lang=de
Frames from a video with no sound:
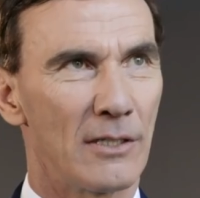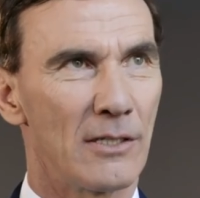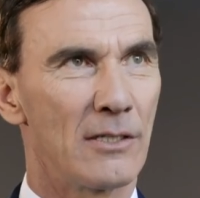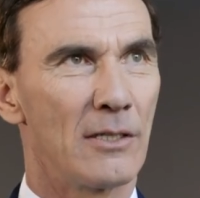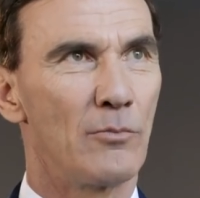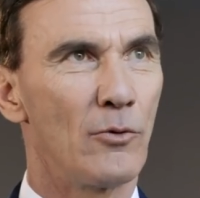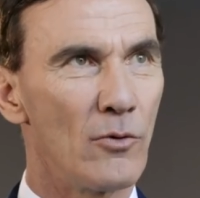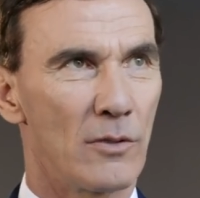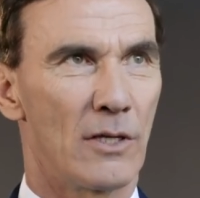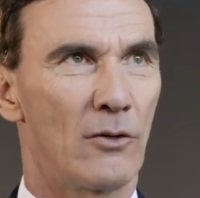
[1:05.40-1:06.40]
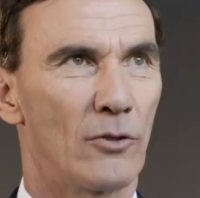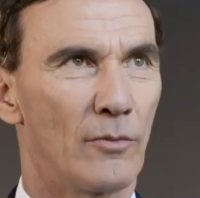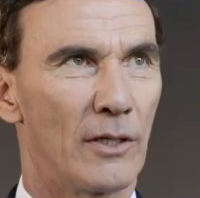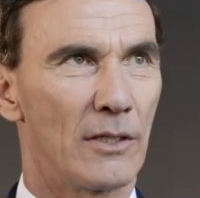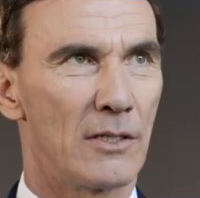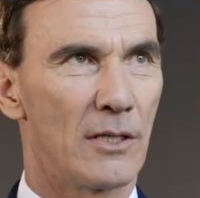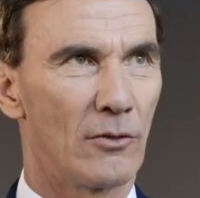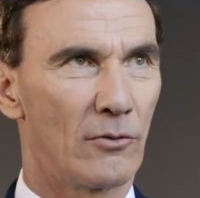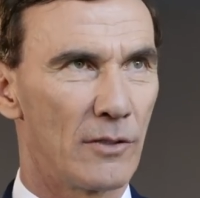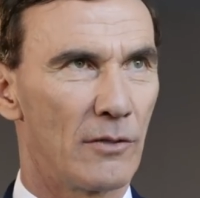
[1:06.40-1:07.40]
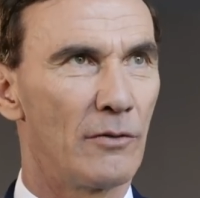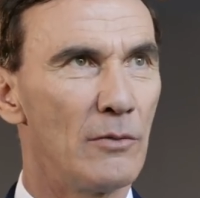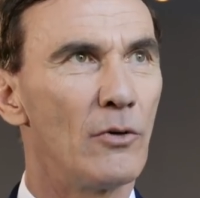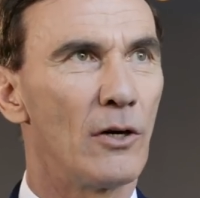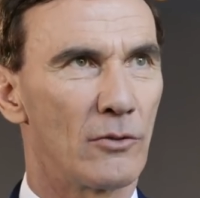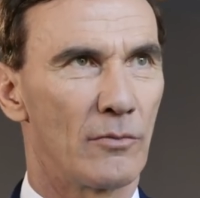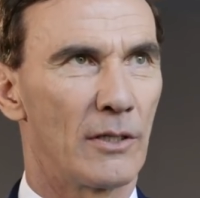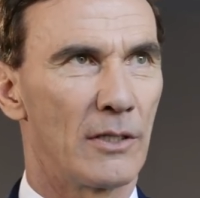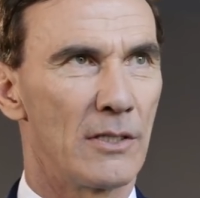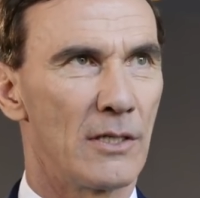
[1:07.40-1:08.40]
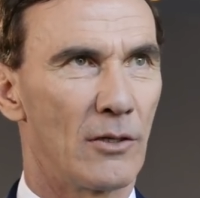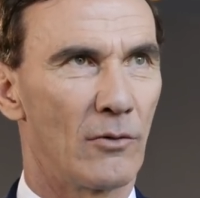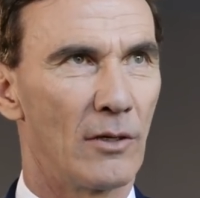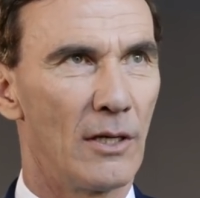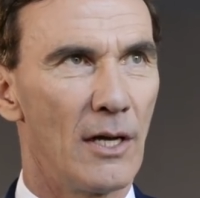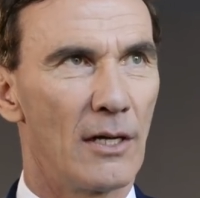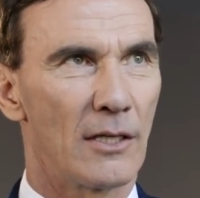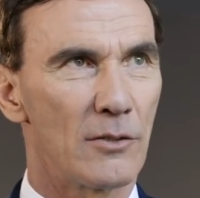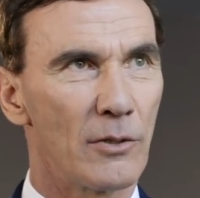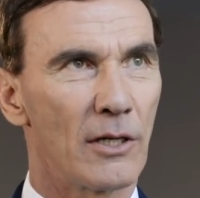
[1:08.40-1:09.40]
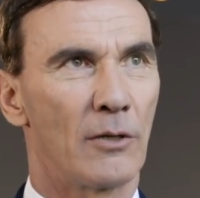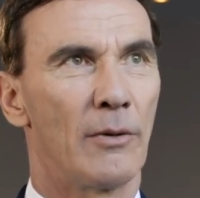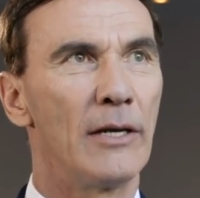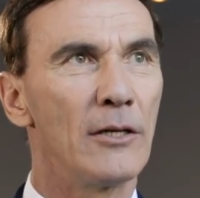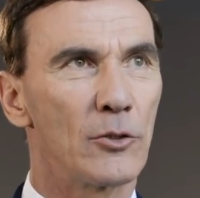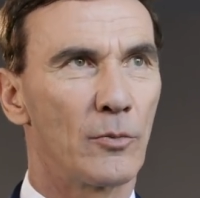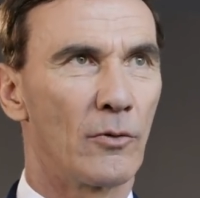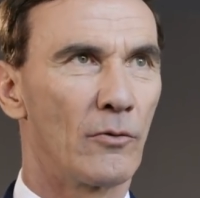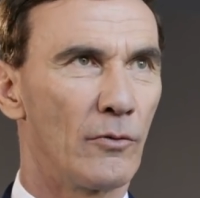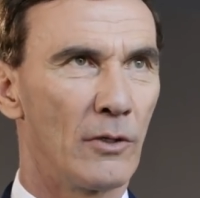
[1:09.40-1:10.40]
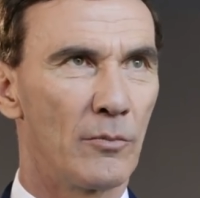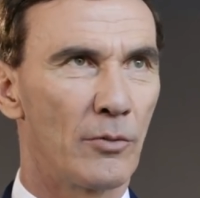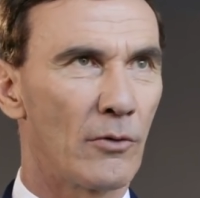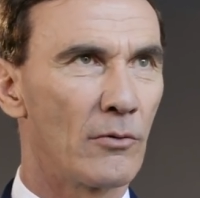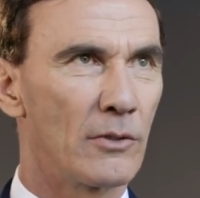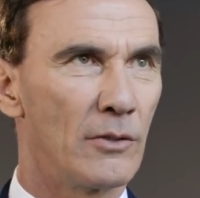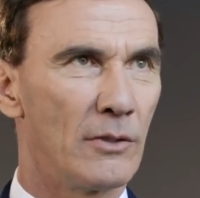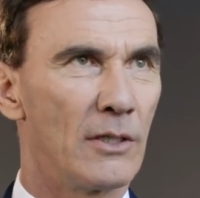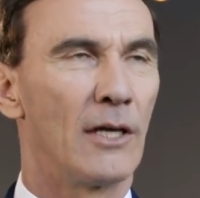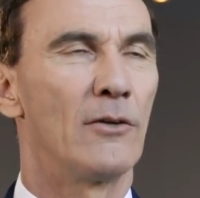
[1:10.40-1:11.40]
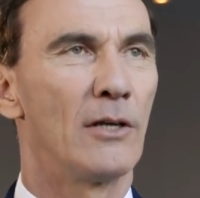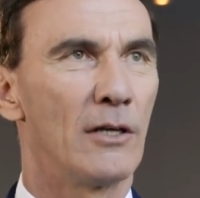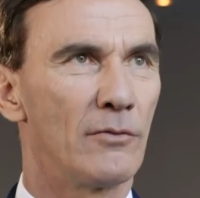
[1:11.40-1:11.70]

das ist die Buchungsautomatisierung, unsere FIBO-Automatisierung. Das wird der Quantensprung für die Produktivität und